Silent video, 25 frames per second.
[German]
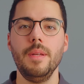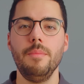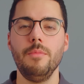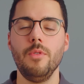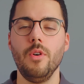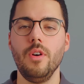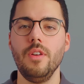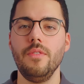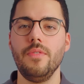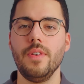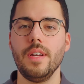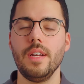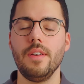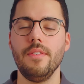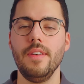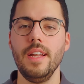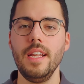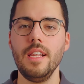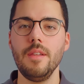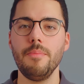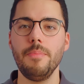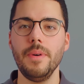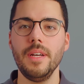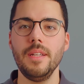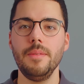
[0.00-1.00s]
dem neuen
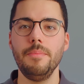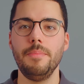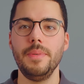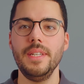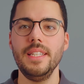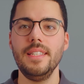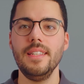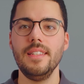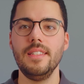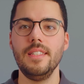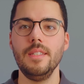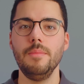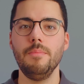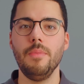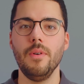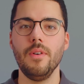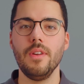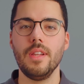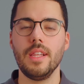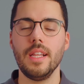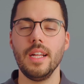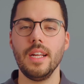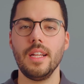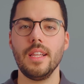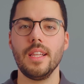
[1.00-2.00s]
Frequenzband bietet die
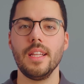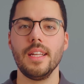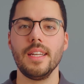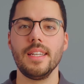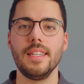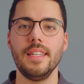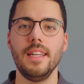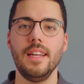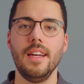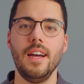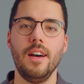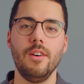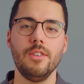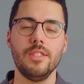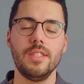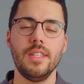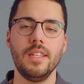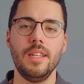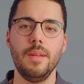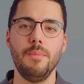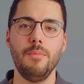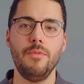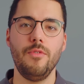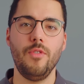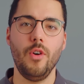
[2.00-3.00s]
Boat 6 Serie
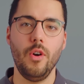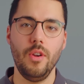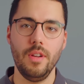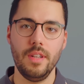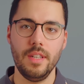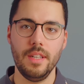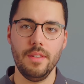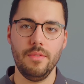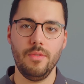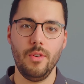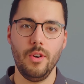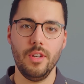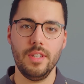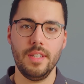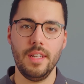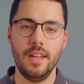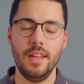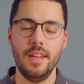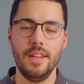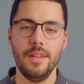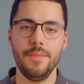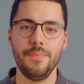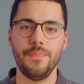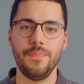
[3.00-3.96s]
außerdem folgende Vorteile.